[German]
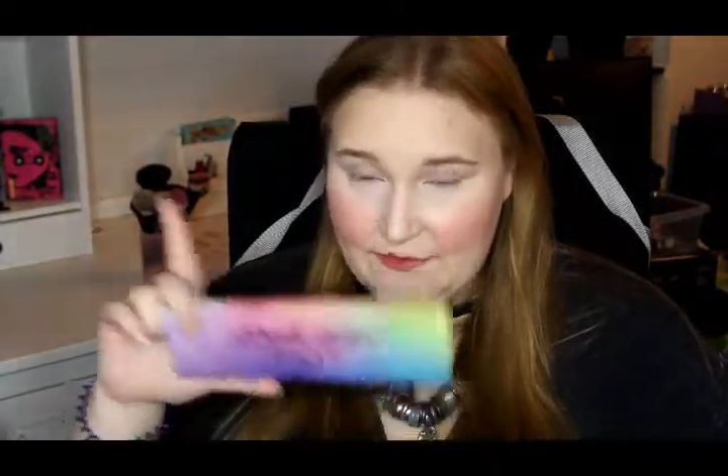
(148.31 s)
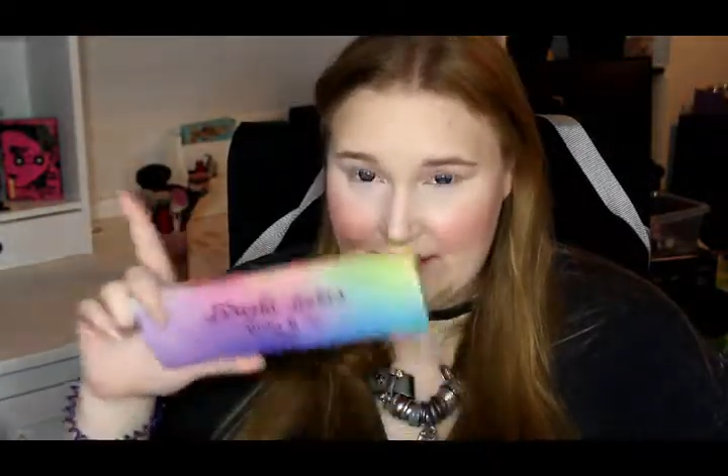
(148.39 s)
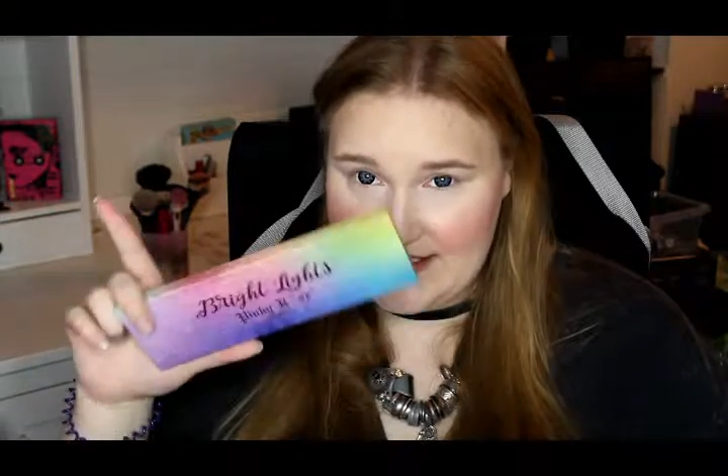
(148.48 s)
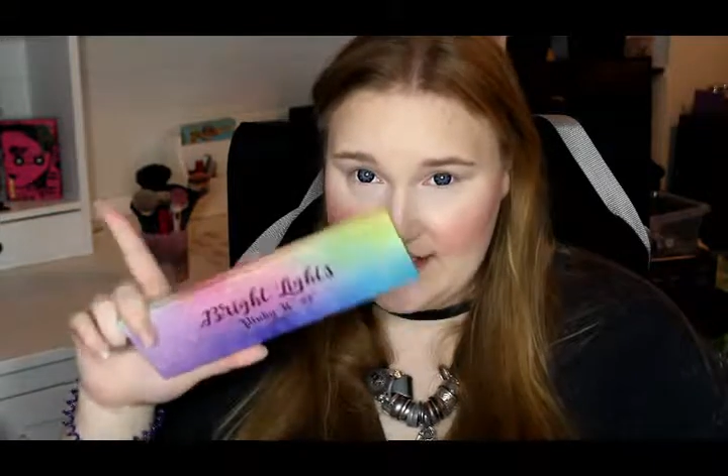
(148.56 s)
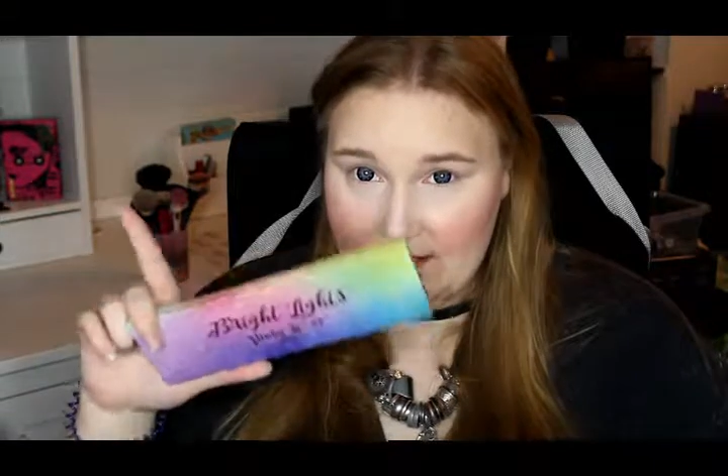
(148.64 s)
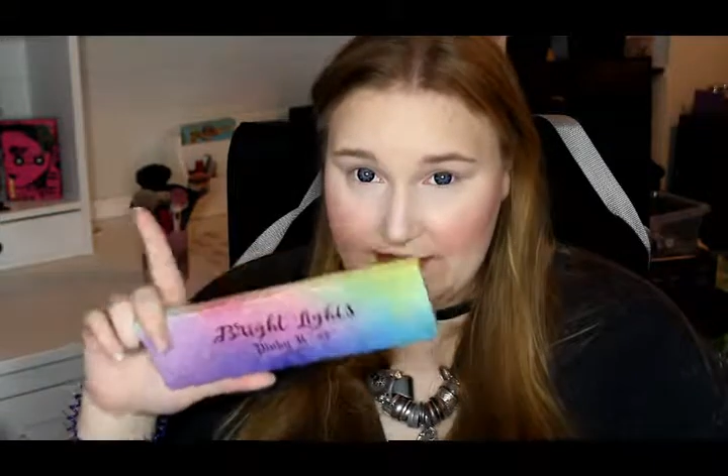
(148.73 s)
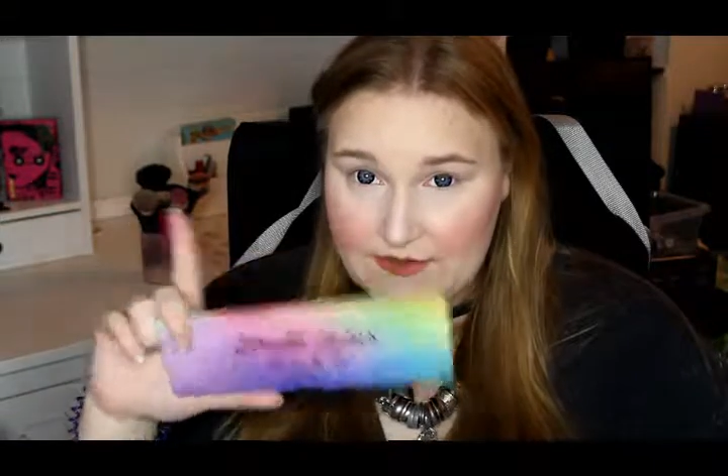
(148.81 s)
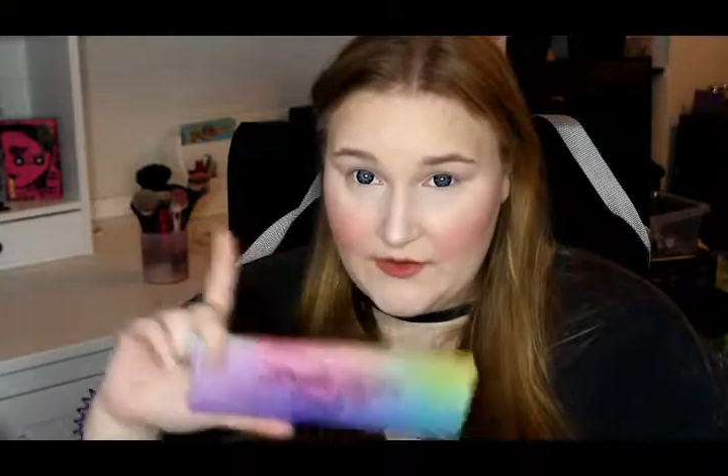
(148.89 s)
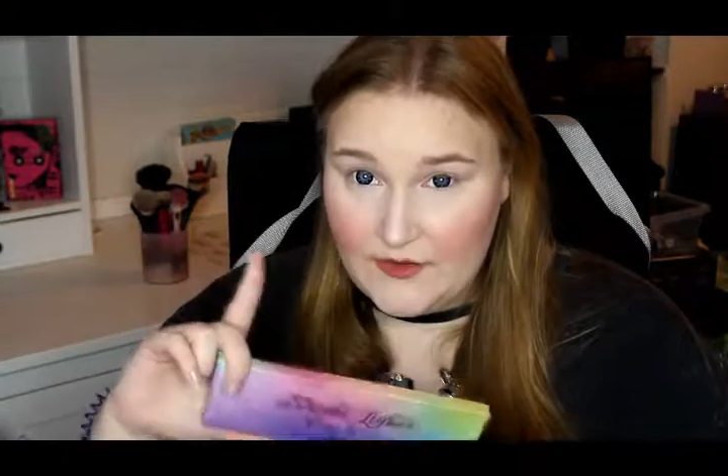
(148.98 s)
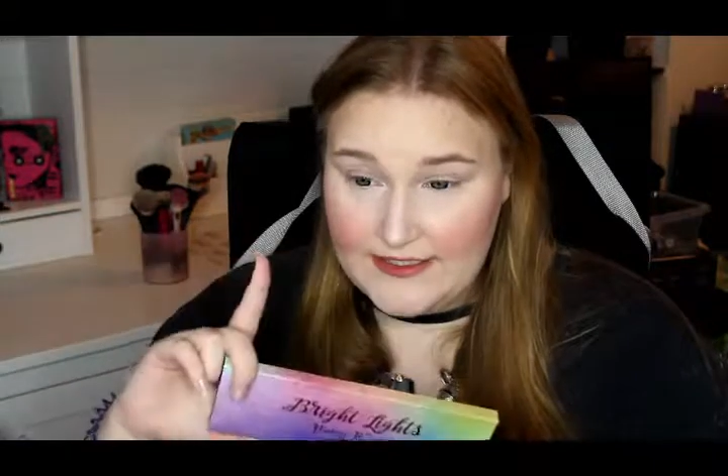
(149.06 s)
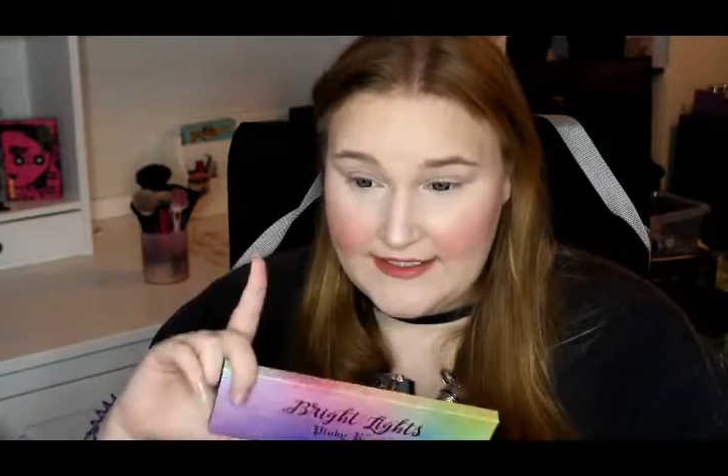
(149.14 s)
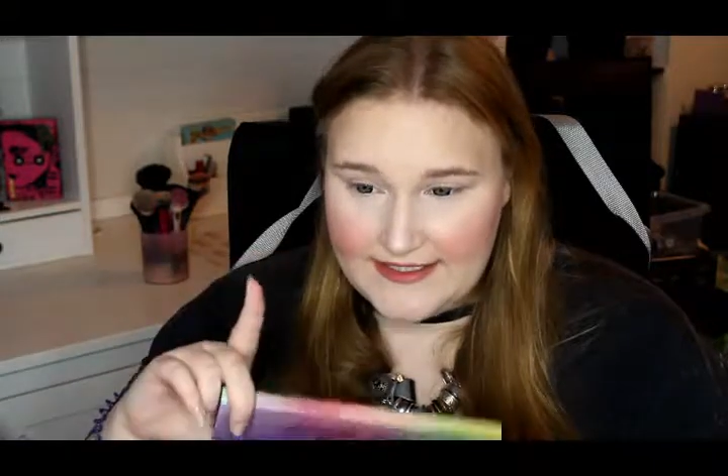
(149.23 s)
wo der Zoll
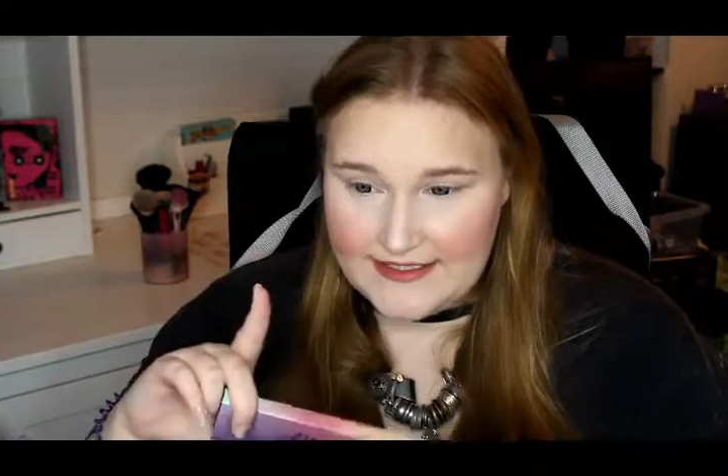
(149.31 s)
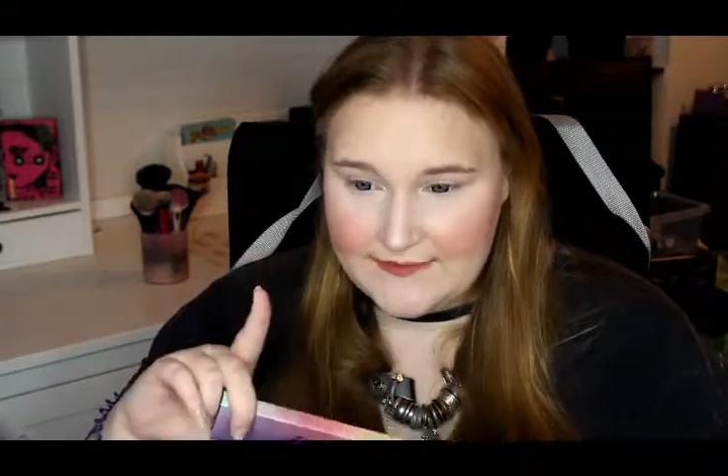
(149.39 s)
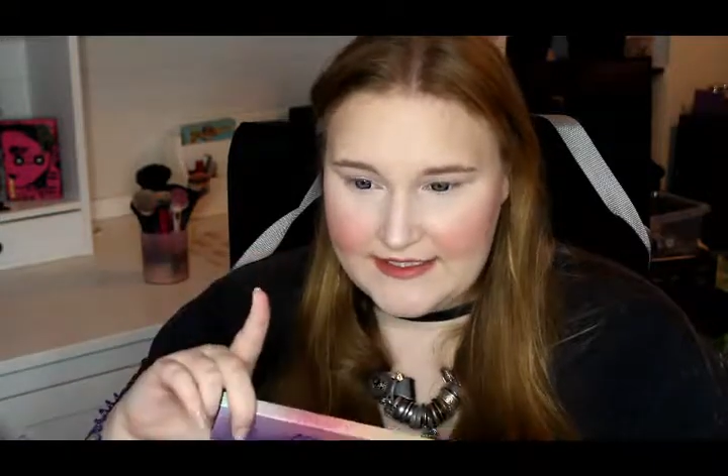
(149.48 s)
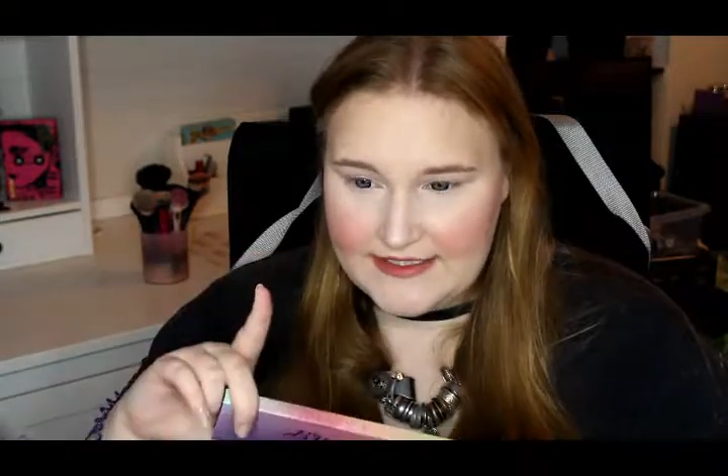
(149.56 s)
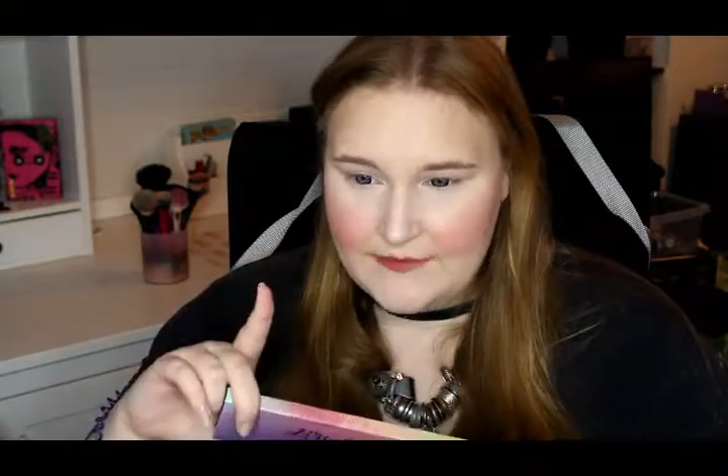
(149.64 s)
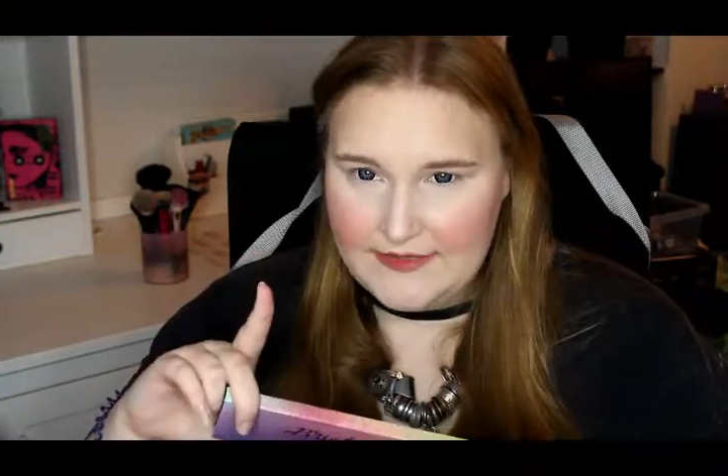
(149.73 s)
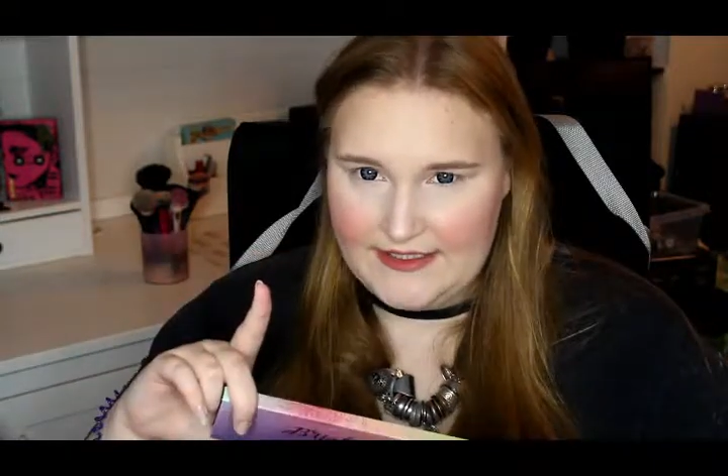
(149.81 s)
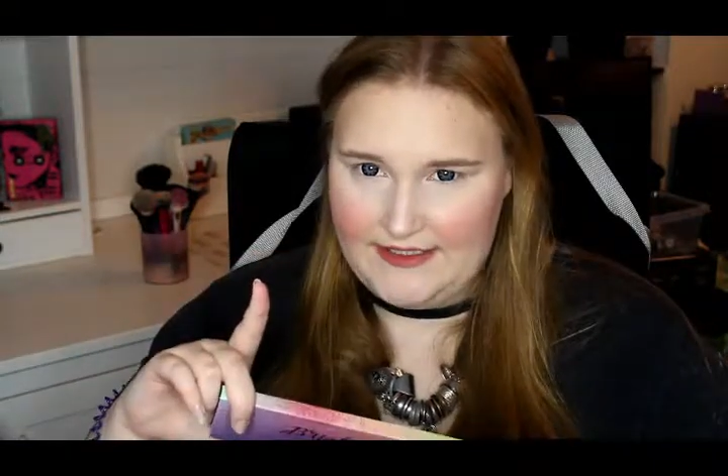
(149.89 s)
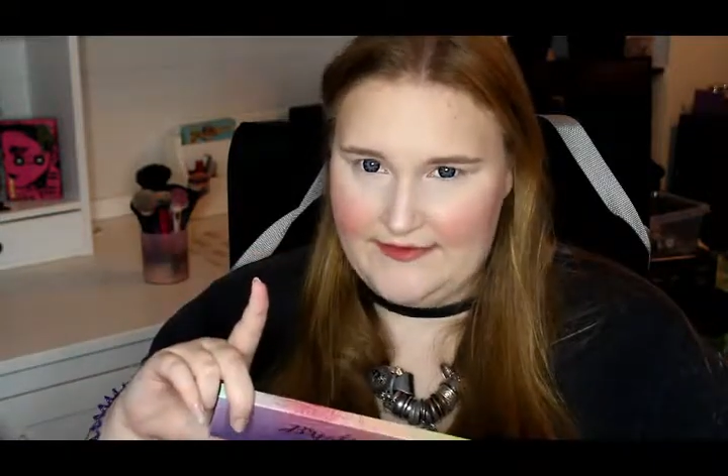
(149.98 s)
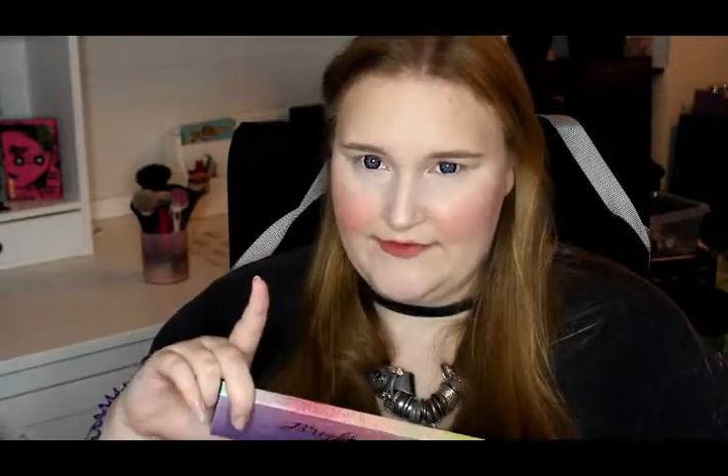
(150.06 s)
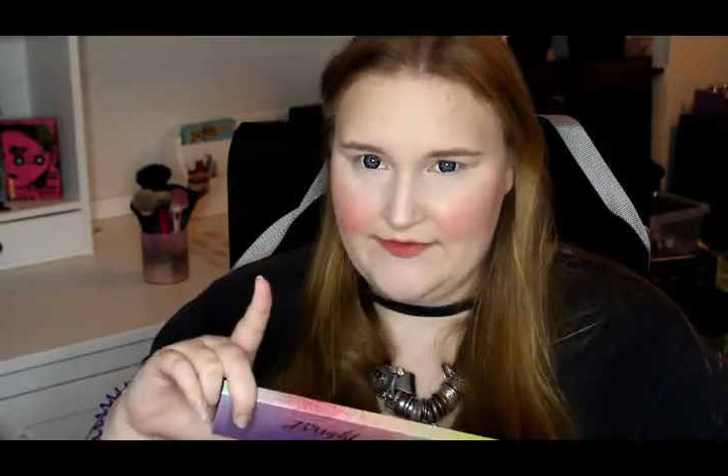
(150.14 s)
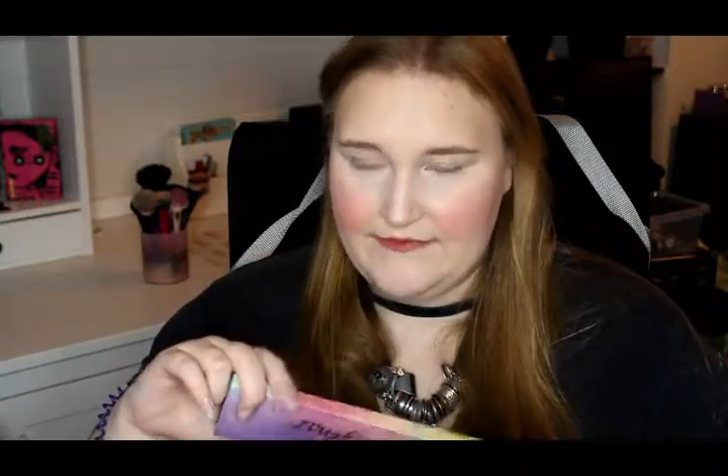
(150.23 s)
noch nicht mit
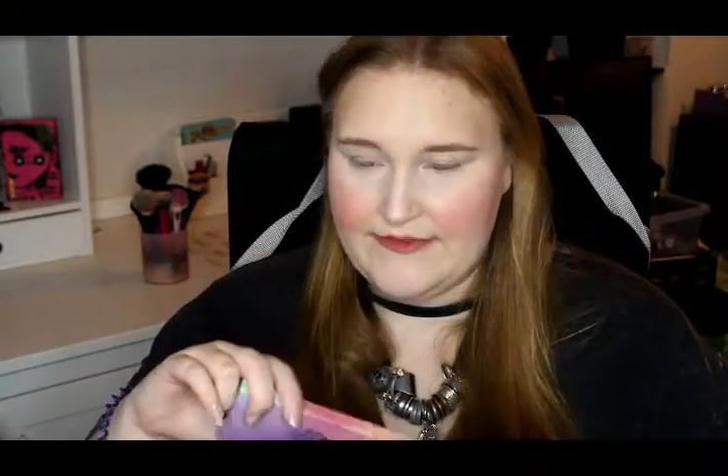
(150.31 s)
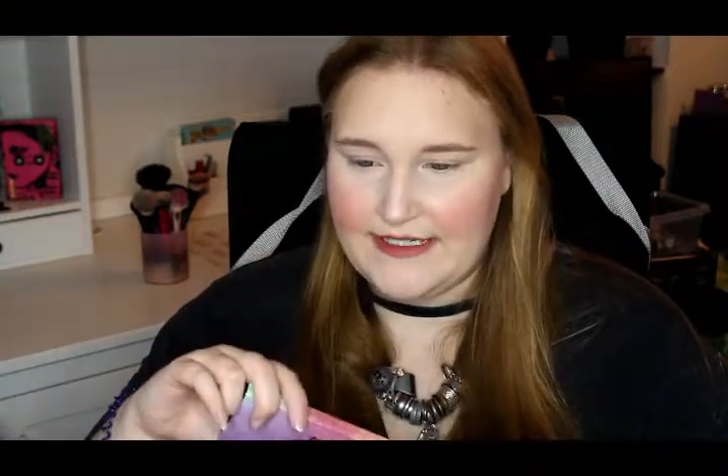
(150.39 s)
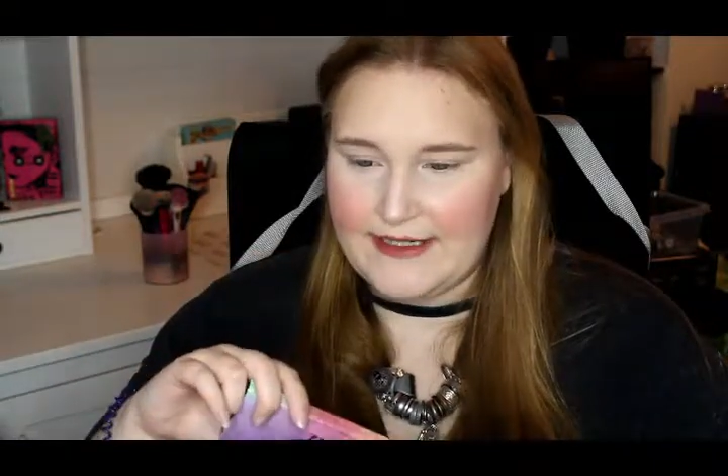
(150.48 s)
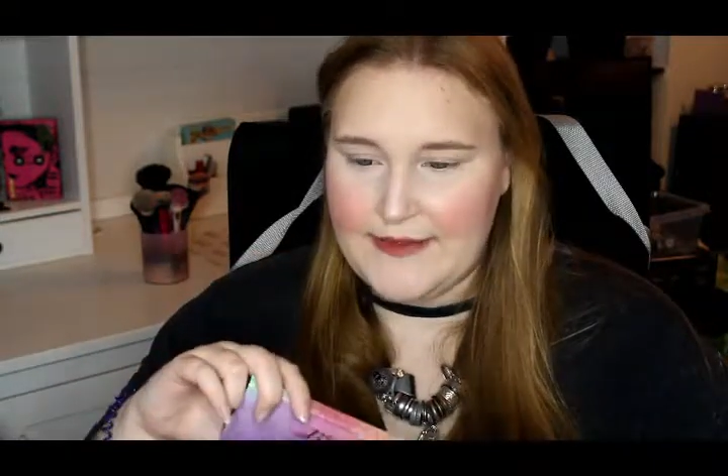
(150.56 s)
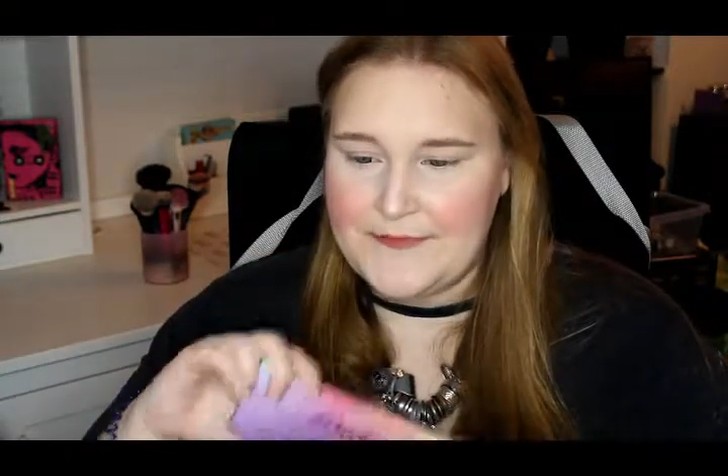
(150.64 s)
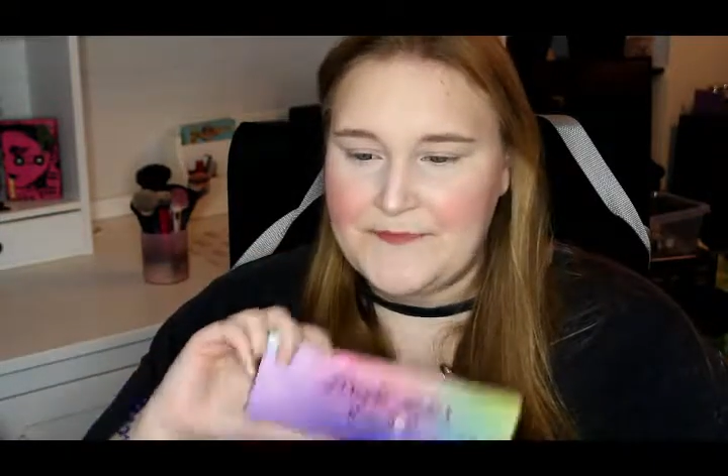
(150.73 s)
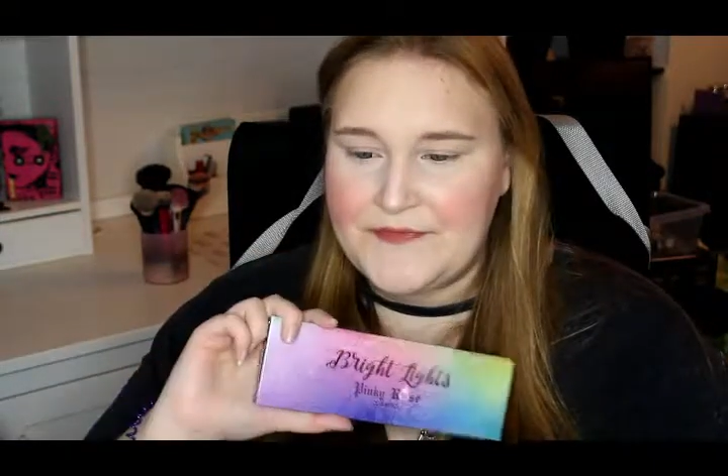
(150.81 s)
inbegriffen war.